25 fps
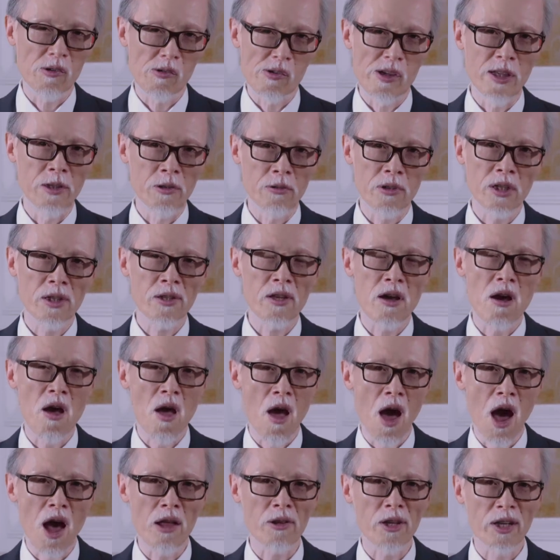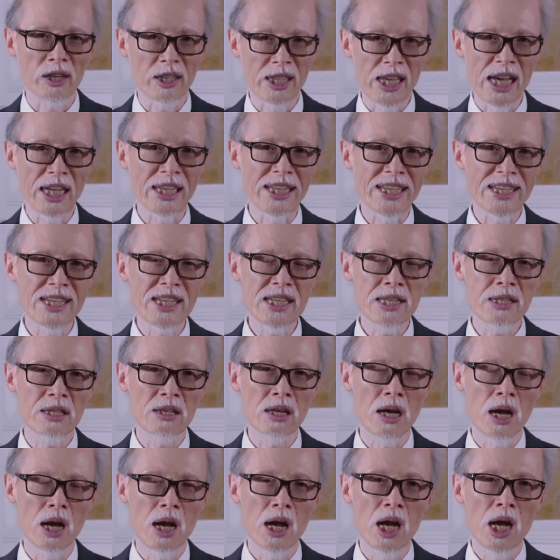إننا على يقين
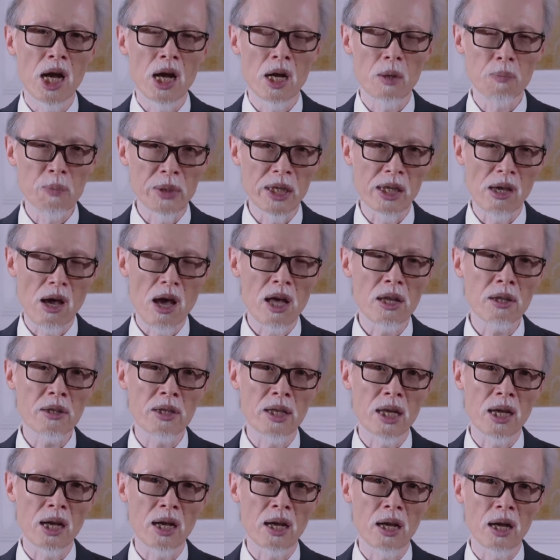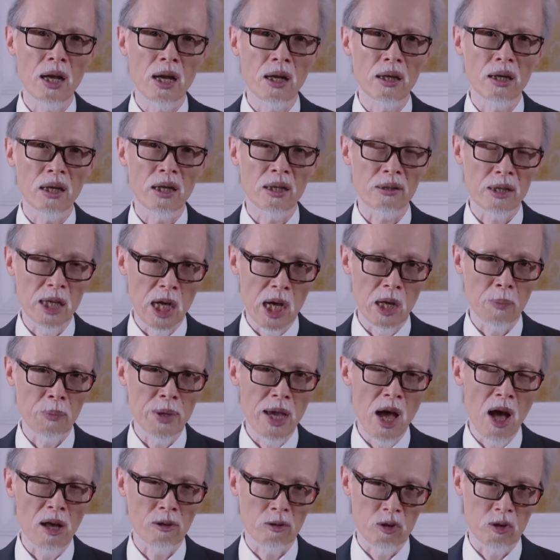من أن جامعة